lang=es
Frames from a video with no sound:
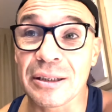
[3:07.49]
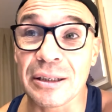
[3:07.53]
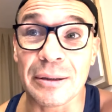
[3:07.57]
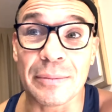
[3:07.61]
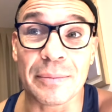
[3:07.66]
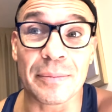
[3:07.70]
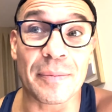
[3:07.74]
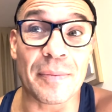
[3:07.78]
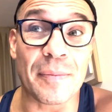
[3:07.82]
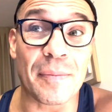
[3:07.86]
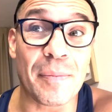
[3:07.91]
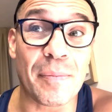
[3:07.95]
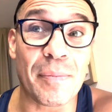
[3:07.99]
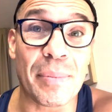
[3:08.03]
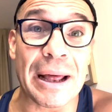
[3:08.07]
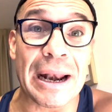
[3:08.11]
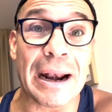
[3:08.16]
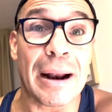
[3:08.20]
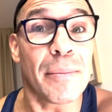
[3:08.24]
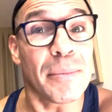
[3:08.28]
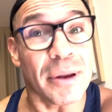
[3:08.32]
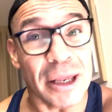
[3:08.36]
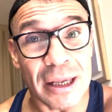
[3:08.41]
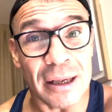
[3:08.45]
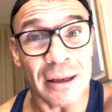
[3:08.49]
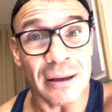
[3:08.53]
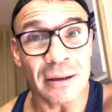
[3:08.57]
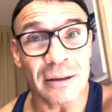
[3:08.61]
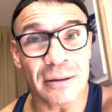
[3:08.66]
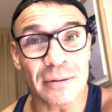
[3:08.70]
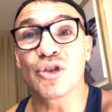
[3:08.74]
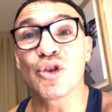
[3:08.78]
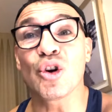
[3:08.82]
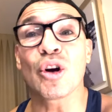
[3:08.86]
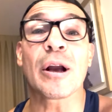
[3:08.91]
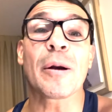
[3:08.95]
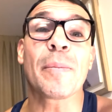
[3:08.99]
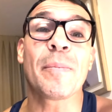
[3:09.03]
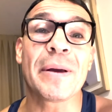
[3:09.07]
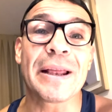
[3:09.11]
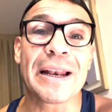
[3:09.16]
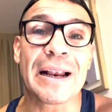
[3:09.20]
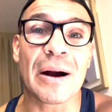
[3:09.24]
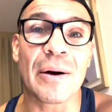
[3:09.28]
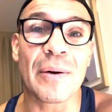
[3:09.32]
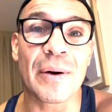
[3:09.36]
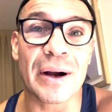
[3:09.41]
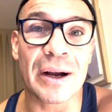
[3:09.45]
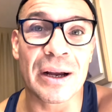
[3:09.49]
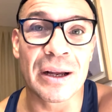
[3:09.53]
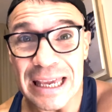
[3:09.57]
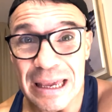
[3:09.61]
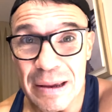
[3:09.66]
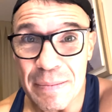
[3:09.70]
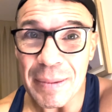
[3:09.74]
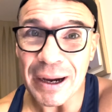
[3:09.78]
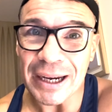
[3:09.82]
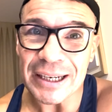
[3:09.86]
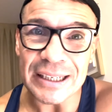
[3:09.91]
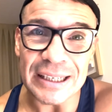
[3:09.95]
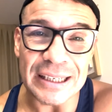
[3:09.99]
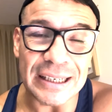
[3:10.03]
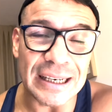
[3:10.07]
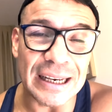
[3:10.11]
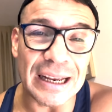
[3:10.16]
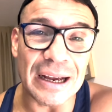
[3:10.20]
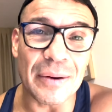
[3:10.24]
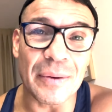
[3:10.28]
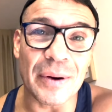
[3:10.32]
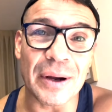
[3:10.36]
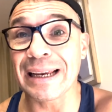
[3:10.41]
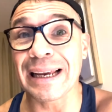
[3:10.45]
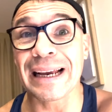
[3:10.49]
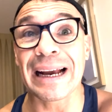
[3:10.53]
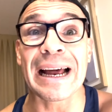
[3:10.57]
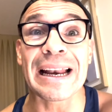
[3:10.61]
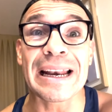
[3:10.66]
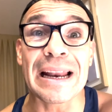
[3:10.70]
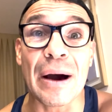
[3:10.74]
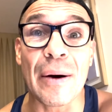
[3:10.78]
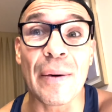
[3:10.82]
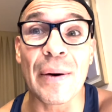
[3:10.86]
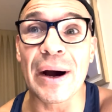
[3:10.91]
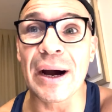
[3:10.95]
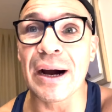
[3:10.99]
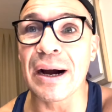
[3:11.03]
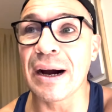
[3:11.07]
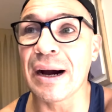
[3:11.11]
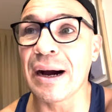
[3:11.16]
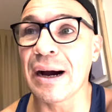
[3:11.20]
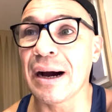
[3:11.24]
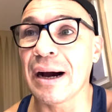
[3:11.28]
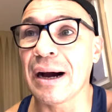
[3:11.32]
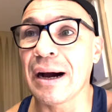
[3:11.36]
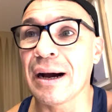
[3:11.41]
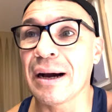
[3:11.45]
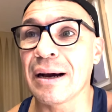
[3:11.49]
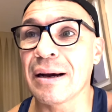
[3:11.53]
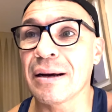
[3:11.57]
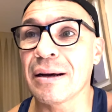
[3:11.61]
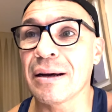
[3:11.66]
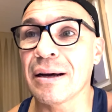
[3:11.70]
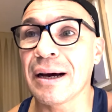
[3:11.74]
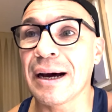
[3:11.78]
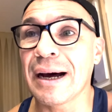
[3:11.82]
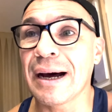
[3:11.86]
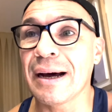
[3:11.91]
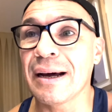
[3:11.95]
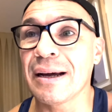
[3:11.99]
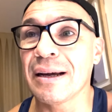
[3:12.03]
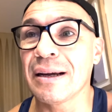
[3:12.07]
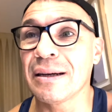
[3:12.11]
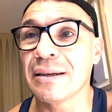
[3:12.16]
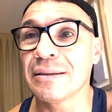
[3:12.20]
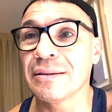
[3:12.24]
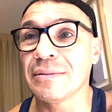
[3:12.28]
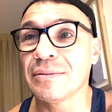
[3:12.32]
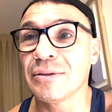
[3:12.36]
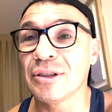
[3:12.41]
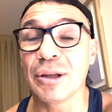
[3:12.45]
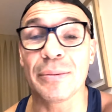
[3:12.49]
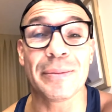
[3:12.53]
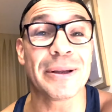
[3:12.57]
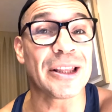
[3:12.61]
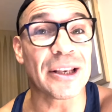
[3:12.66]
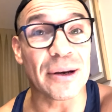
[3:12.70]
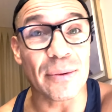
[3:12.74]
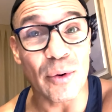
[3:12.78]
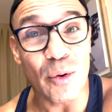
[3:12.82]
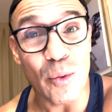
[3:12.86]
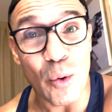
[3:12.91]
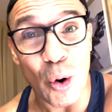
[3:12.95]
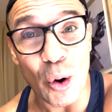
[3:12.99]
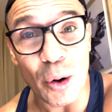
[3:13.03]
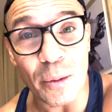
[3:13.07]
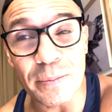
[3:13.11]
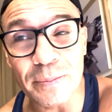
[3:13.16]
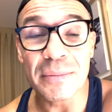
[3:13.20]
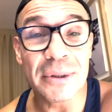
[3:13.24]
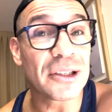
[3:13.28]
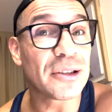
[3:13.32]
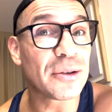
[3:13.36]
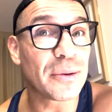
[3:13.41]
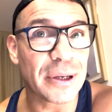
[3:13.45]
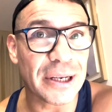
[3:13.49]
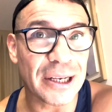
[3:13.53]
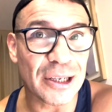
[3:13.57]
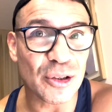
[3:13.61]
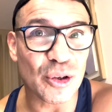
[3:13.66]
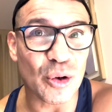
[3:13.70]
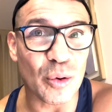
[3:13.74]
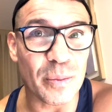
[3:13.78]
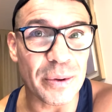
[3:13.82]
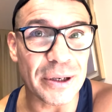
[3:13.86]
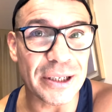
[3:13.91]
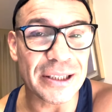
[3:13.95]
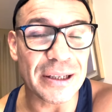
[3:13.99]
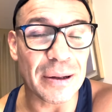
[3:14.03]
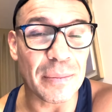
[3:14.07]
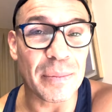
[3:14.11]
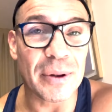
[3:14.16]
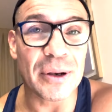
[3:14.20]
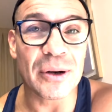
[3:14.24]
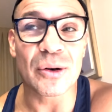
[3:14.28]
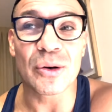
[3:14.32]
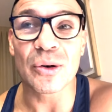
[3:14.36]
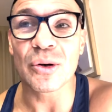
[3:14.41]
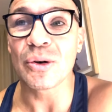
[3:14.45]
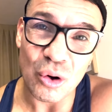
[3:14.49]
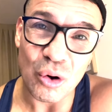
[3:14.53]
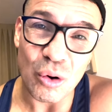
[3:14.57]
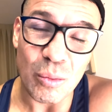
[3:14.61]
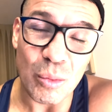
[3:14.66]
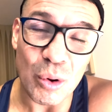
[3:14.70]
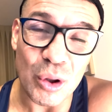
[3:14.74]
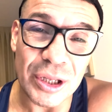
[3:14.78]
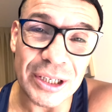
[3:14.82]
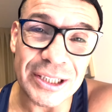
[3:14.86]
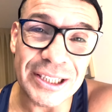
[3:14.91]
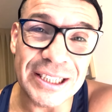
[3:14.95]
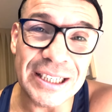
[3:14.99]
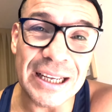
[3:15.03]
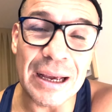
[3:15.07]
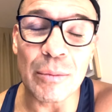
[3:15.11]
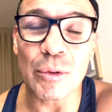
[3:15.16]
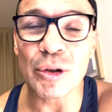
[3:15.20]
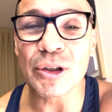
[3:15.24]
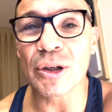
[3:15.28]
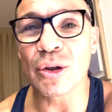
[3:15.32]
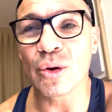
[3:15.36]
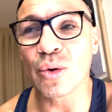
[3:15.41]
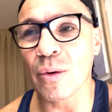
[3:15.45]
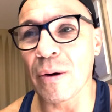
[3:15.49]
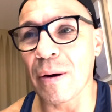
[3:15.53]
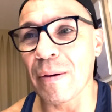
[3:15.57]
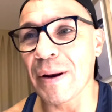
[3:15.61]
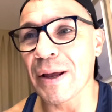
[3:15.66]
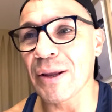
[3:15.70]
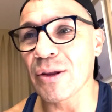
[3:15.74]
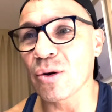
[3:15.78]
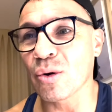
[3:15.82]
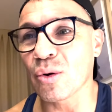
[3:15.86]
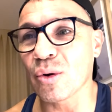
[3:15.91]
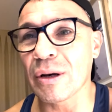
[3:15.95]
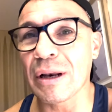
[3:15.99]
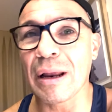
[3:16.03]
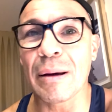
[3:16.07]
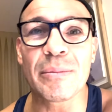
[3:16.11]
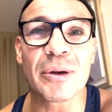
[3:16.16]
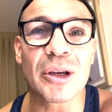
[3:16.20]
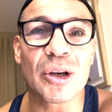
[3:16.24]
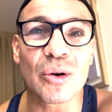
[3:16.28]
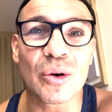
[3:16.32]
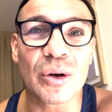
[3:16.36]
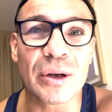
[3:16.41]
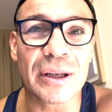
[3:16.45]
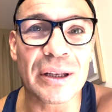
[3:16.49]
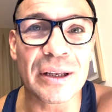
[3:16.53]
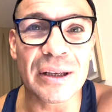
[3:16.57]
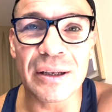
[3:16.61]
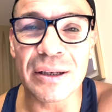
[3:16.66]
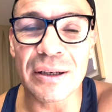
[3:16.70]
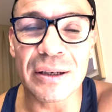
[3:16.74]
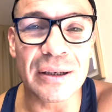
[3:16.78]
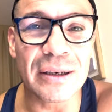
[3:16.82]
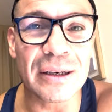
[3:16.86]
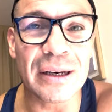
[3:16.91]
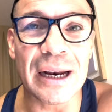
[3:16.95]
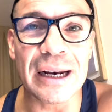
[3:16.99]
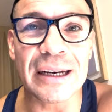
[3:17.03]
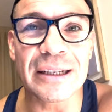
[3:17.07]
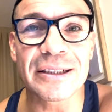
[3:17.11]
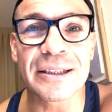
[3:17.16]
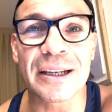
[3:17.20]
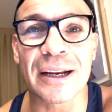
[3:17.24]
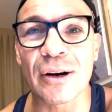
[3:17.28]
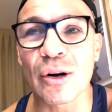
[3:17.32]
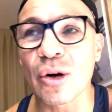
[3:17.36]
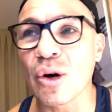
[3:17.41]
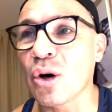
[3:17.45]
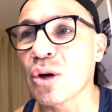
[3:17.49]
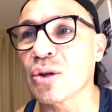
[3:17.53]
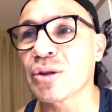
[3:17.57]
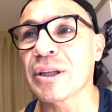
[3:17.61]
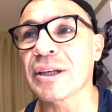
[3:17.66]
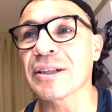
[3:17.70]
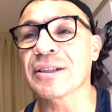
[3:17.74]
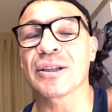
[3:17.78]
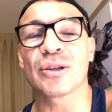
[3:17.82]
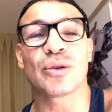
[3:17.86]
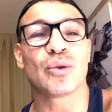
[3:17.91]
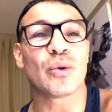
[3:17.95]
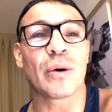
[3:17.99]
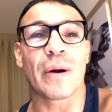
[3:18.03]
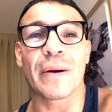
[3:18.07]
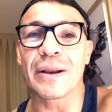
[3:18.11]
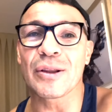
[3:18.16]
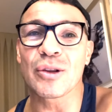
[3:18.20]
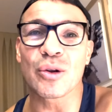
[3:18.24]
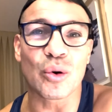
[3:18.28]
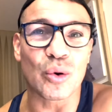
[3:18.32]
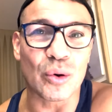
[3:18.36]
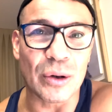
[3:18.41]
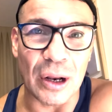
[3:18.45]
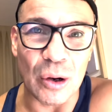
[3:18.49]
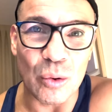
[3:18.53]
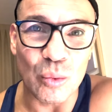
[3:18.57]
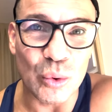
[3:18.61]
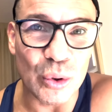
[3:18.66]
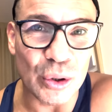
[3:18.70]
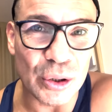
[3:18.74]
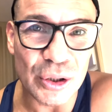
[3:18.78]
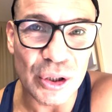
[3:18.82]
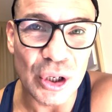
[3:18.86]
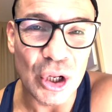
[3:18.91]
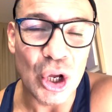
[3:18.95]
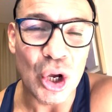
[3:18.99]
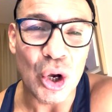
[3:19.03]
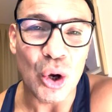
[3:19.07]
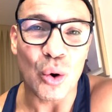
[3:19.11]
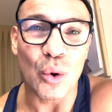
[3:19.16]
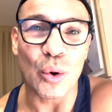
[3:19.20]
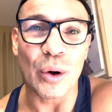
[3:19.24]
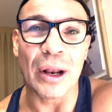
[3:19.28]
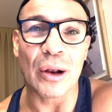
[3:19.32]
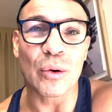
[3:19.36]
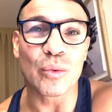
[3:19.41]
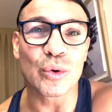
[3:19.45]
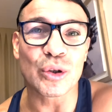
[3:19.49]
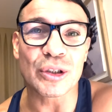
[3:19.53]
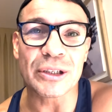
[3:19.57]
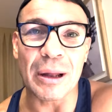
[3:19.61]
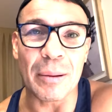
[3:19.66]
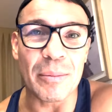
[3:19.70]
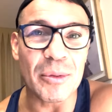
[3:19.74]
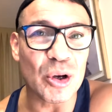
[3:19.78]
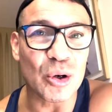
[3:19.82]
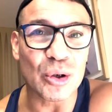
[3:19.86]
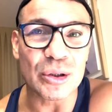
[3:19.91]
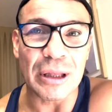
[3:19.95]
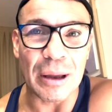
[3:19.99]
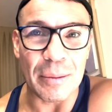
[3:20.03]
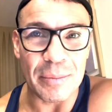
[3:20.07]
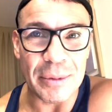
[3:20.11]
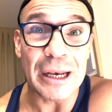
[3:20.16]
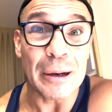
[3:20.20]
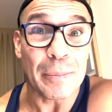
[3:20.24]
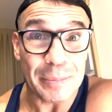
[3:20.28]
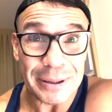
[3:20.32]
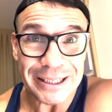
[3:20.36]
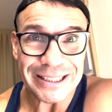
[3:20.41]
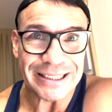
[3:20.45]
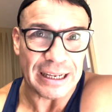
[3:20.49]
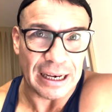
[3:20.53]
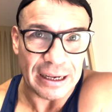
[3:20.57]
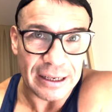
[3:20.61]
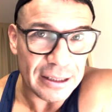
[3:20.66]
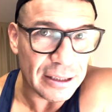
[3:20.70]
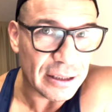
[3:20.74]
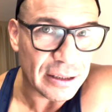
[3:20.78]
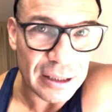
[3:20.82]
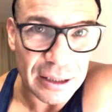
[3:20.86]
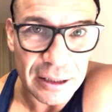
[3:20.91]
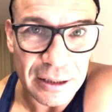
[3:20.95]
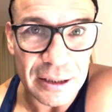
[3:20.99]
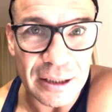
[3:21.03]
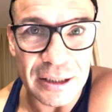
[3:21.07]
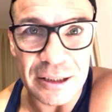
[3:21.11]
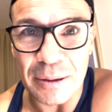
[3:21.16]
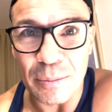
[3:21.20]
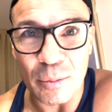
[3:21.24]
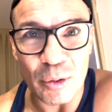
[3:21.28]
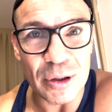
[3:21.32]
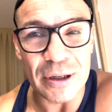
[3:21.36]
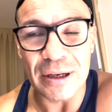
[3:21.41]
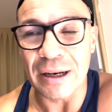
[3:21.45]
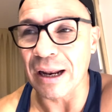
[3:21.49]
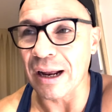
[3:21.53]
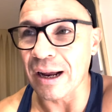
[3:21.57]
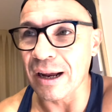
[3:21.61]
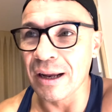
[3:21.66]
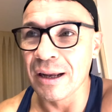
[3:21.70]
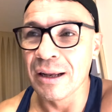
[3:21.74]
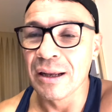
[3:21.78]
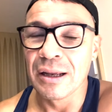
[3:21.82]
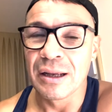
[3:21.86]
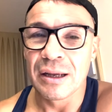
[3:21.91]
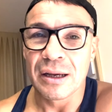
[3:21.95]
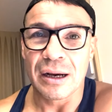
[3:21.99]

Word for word: Y para mí, yo que esperaba, imaginaba que ganaba eh, Dimitri Vivol me llevé la sorpresa, pero como decíamos, estuve hablando con el amigo de Narices Rotas, estuve hablando con algunos, con algunos amigos también especialistas y que se ponen a,